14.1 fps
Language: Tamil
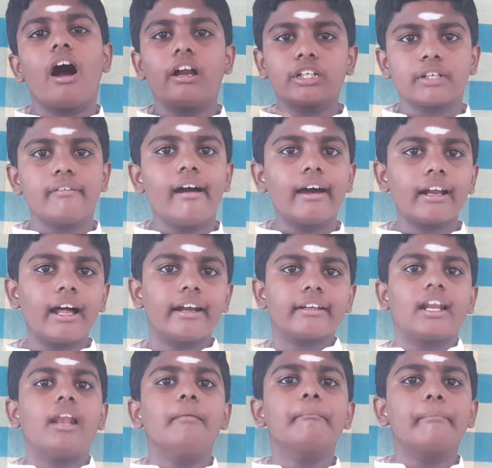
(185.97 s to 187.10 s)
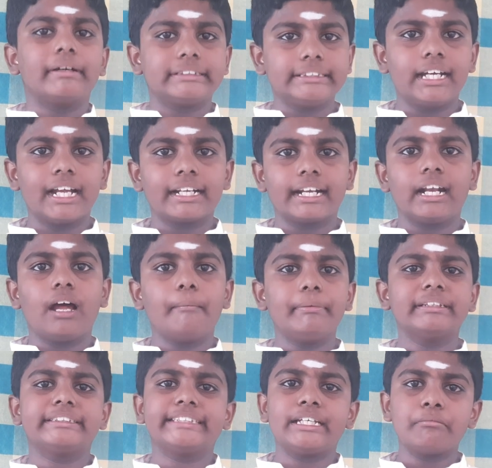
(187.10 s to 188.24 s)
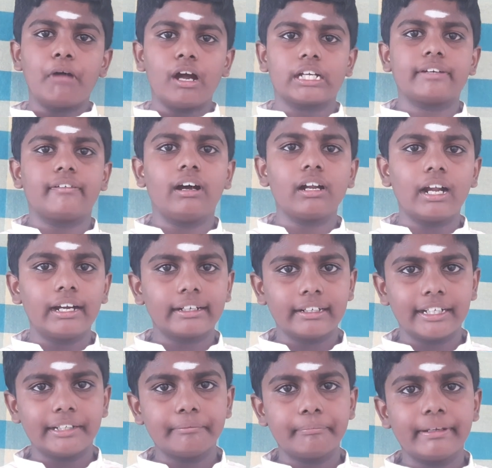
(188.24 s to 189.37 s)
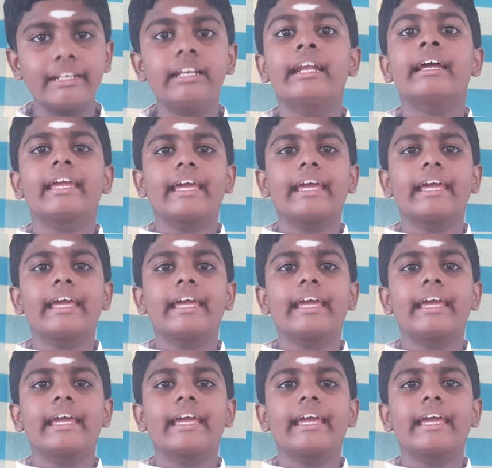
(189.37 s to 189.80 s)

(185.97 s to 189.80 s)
ஆற்றுவார் ஆற்றல் பசி ஆற்றல் அப்பசி மாற்றுவார் ஆற்றலின் பின்